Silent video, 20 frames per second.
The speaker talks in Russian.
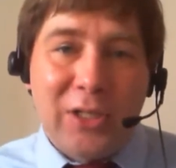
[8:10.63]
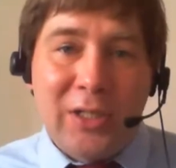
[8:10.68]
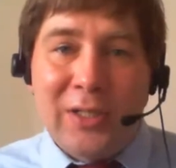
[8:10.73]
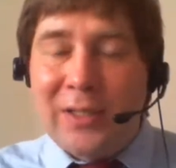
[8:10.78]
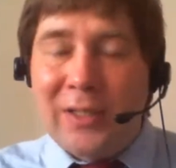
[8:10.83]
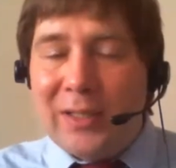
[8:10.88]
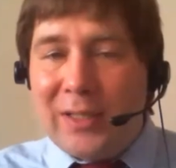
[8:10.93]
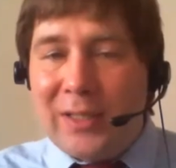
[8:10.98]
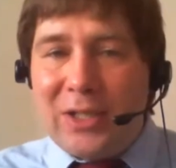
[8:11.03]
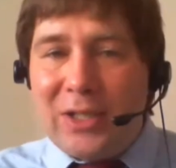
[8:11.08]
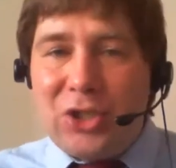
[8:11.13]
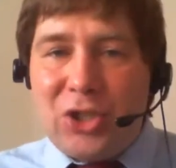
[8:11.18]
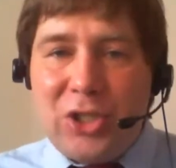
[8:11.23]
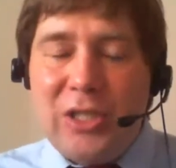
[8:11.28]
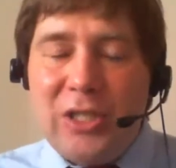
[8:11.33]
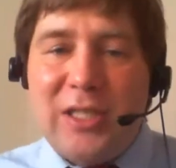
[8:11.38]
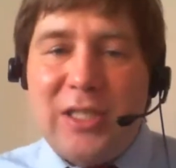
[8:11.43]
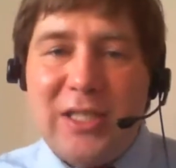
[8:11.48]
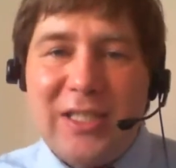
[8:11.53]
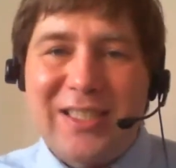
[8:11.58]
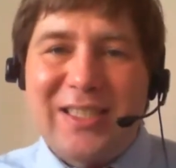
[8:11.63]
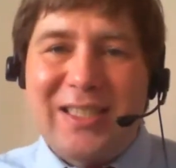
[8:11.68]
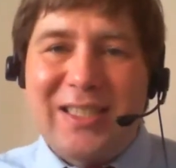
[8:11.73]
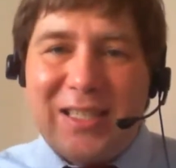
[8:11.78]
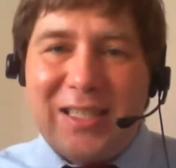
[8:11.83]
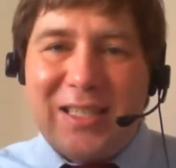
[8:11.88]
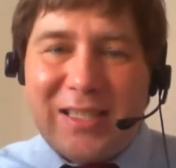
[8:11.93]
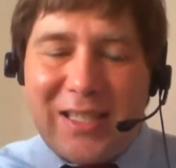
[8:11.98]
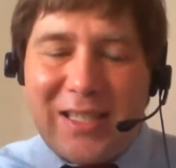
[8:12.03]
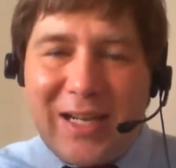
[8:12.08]
Начните со
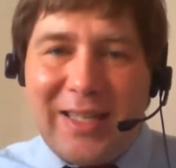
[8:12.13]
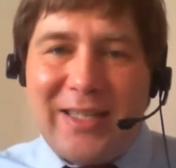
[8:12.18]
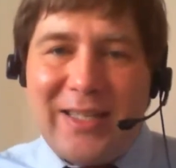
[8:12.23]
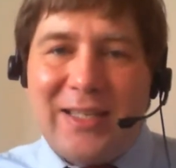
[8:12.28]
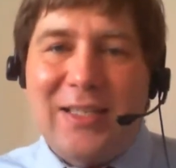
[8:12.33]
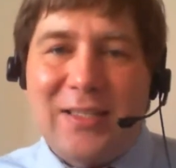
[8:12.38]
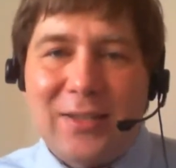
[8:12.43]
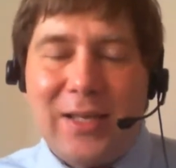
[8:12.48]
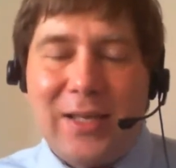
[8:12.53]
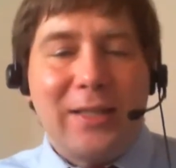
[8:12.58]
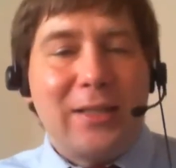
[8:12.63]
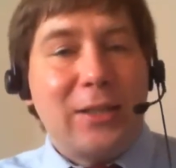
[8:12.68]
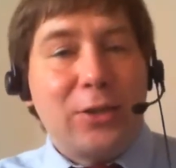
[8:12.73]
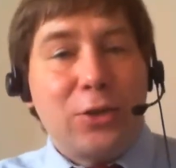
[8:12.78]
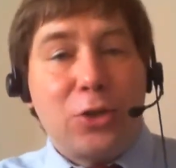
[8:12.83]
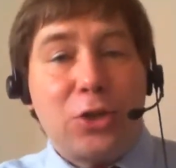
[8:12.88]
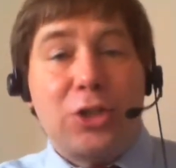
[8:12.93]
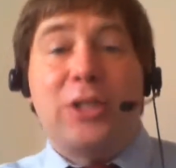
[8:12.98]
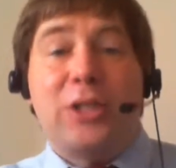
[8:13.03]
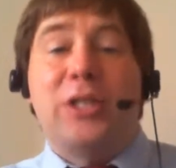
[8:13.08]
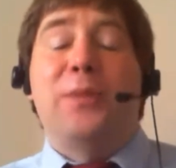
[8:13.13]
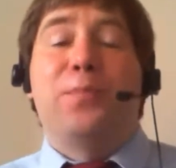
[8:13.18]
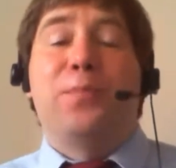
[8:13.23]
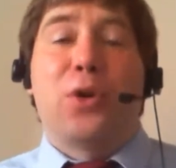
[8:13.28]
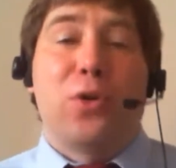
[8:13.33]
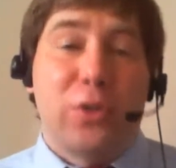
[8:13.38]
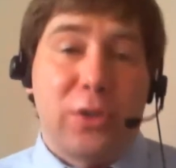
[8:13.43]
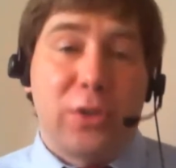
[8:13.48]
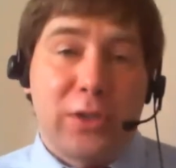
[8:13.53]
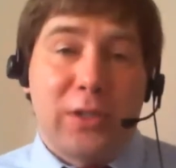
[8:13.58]
строительства. Это тоже
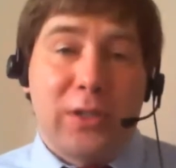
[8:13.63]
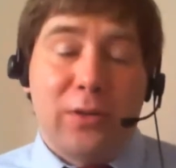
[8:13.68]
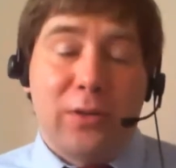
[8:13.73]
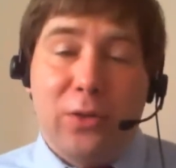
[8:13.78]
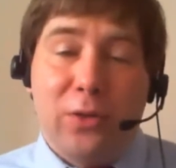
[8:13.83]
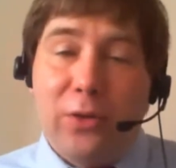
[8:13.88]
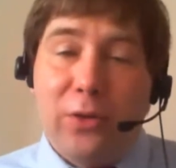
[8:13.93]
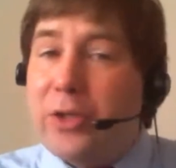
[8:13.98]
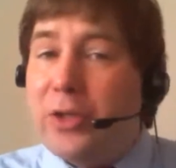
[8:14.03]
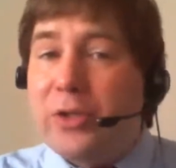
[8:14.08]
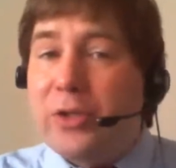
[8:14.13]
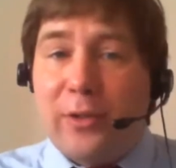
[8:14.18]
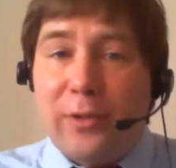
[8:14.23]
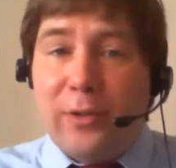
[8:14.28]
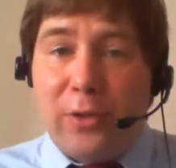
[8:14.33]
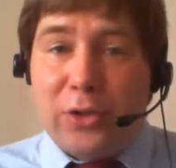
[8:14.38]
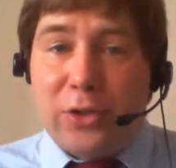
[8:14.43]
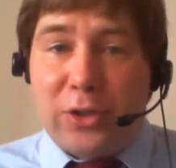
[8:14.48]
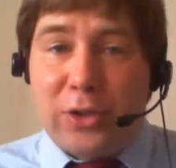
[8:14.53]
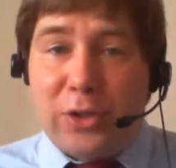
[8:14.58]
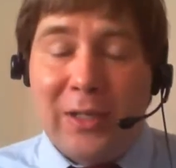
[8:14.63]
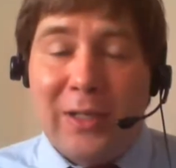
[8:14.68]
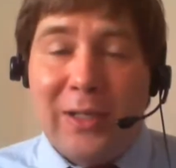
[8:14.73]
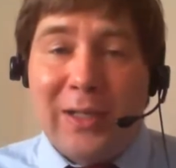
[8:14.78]
непросто, но и не сложно.